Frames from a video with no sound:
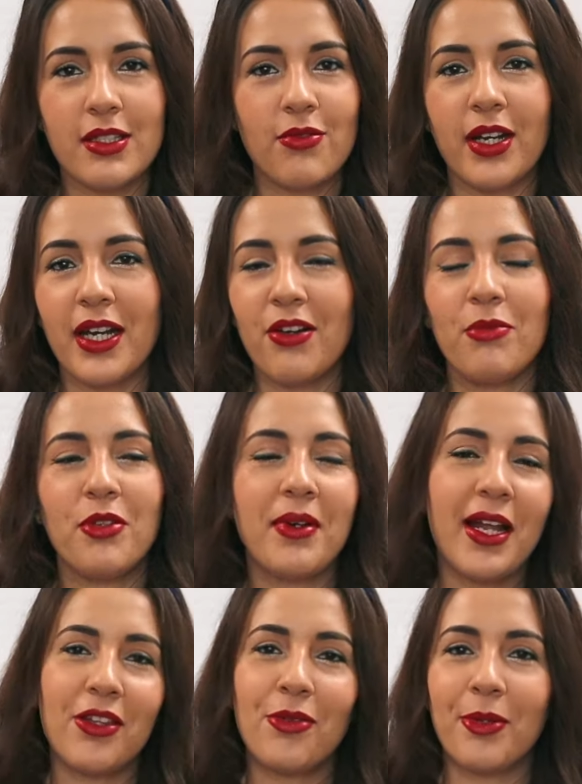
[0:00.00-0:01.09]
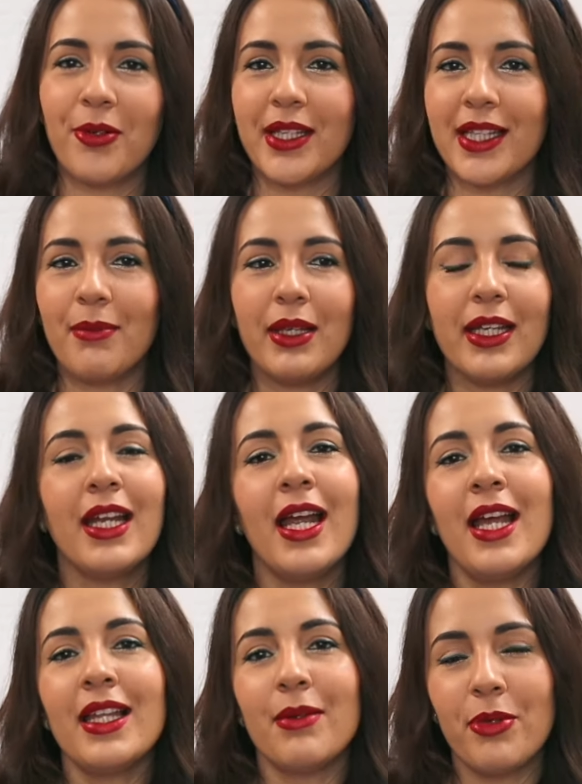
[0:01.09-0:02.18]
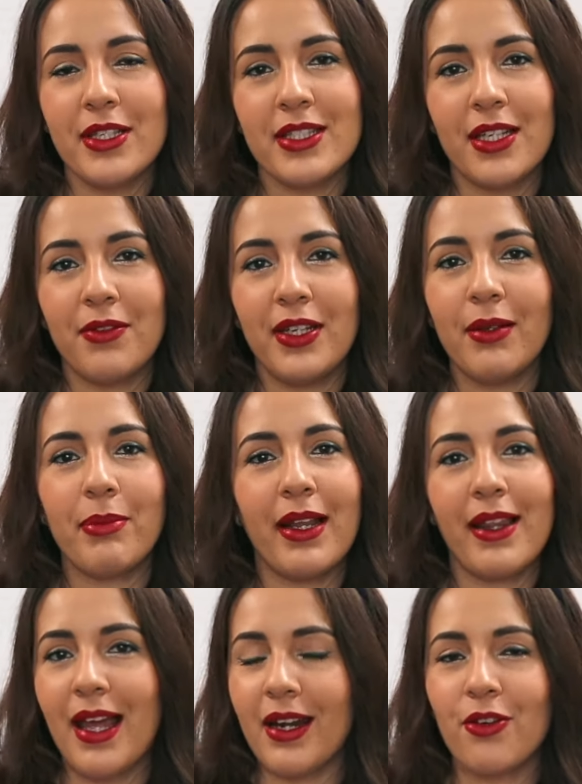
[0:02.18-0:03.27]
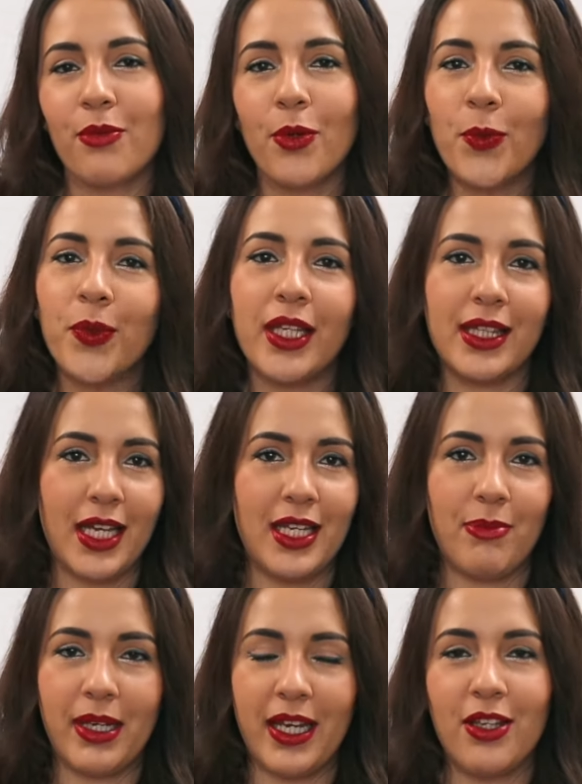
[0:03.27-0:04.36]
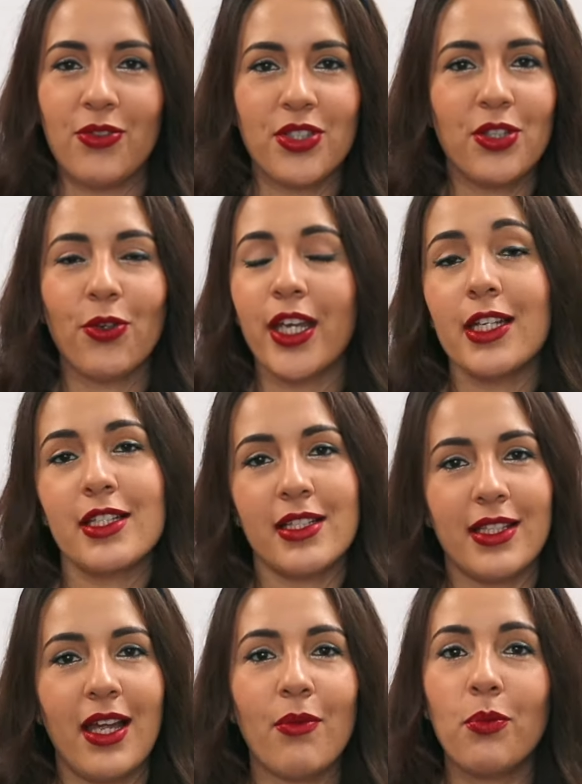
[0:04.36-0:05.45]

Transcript: un regalo muy barato, pero que también te puede servir para dar como un detalle pequeño si no quieres gastar